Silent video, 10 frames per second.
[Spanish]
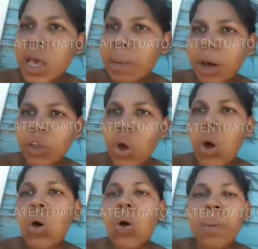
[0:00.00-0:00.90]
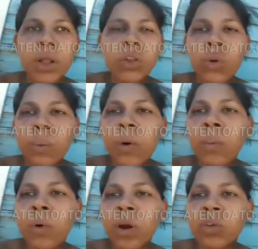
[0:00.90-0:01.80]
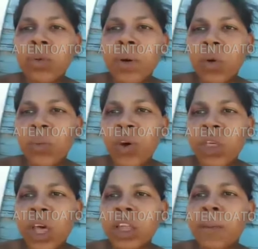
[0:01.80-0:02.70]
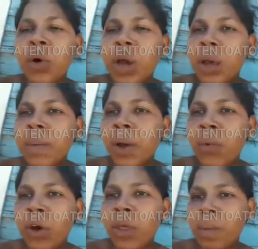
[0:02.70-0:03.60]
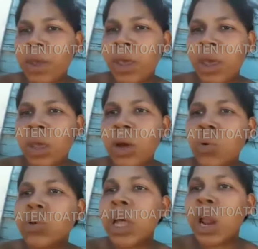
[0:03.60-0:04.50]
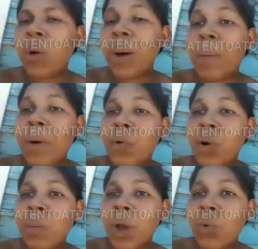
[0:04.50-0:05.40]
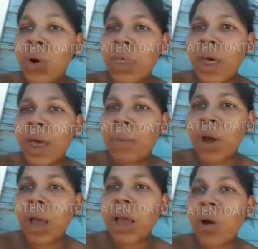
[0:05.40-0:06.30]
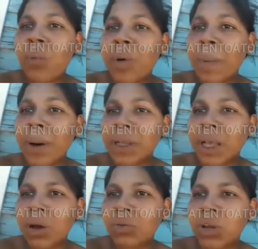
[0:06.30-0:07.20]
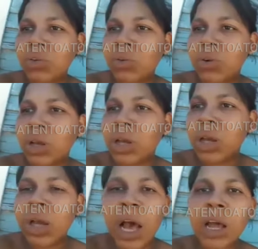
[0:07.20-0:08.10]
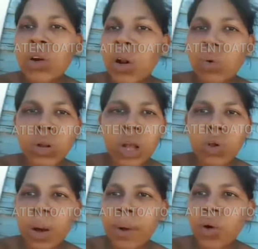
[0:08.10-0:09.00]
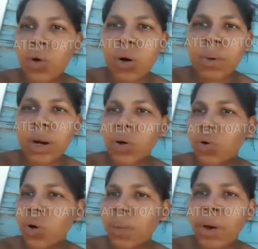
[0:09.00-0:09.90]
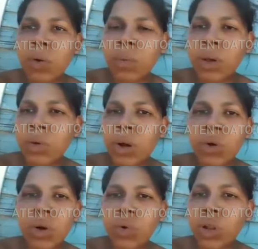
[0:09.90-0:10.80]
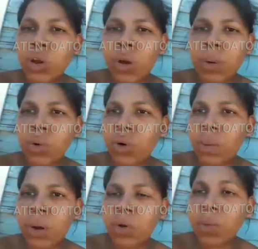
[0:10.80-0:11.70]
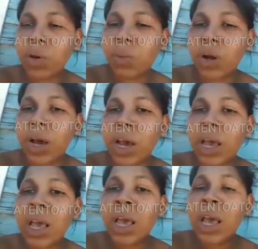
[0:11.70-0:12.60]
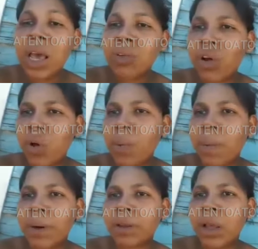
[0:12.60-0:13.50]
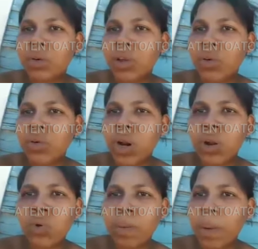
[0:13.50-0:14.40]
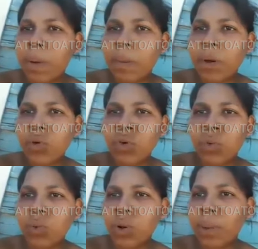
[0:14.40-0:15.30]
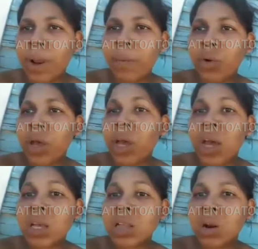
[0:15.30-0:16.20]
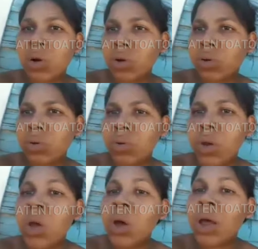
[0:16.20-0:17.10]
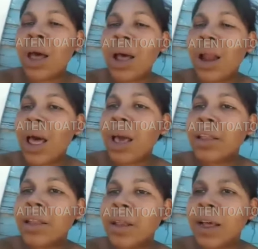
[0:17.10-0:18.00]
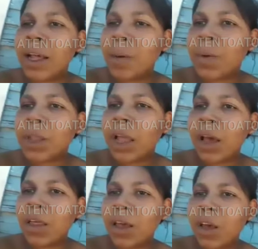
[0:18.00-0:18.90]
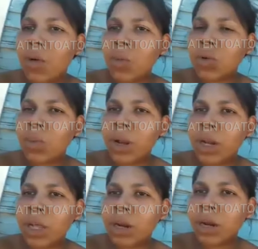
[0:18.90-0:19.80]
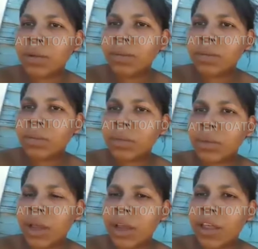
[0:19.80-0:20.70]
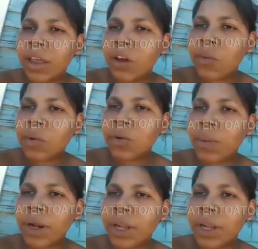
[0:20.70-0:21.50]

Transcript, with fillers: Y me dio mi trompón por eso y me rompió el diente, porque él me cuida a mí, eh. Ustedes lo ven mal, pero él me cuida, eh, porque que hay hombre pasado señores. A él no le gusta que yo hable con hombres ni con los hermanos míos, a él no le gusta que yo hable con los hermanos míos, porque es que ellos hay hombres pasados, señores, ni con mi papá mío, yo no puedo hablar, porque es que él es celoso la gente tiene que respetar a cada quien como su manera. A cada quien como su